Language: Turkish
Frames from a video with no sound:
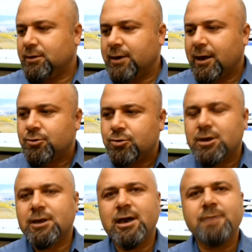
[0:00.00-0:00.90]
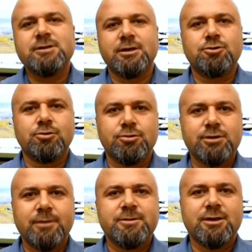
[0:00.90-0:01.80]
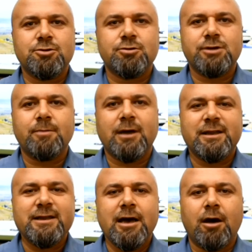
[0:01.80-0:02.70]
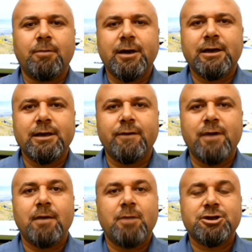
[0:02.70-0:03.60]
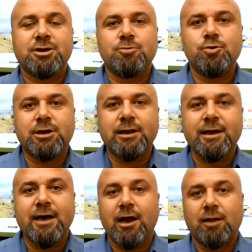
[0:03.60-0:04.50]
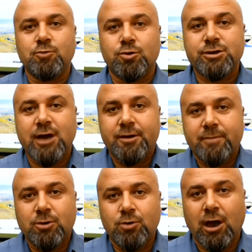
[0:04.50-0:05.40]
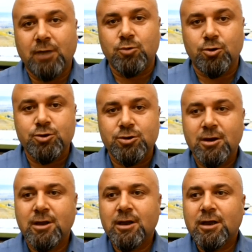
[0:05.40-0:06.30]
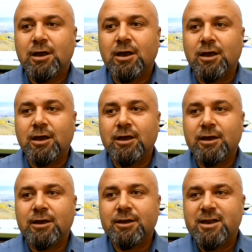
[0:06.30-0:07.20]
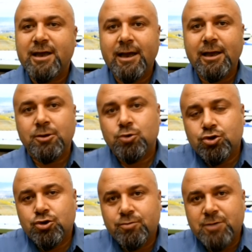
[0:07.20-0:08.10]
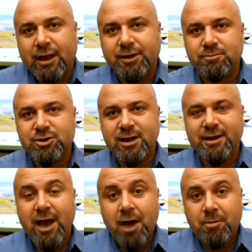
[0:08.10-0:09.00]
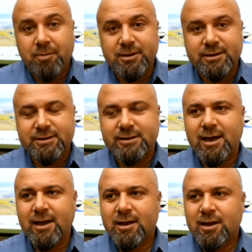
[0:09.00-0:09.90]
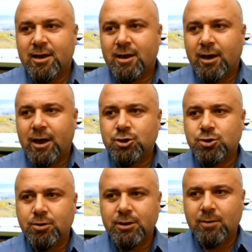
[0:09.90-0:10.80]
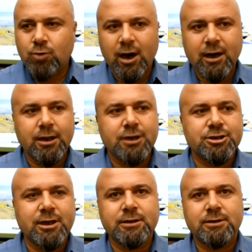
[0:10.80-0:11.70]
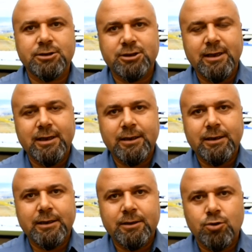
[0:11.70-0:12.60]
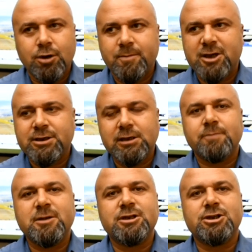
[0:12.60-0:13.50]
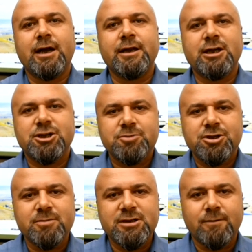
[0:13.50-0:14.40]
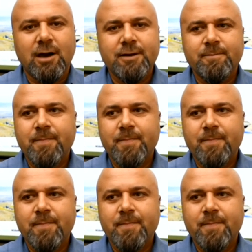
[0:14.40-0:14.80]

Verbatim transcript: ya Türkiye'de hep satıyoruz, hep satıyoruz ama niye Amerika'da veya başka bir ülkede yer almıyoruz, gayrimenkul almıyoruz diye düşündüm kendimce ne yapabiliriz diye. En sonunda bu arkadaşların işte 4-5 yıllık bir ticari geçmişimiz var.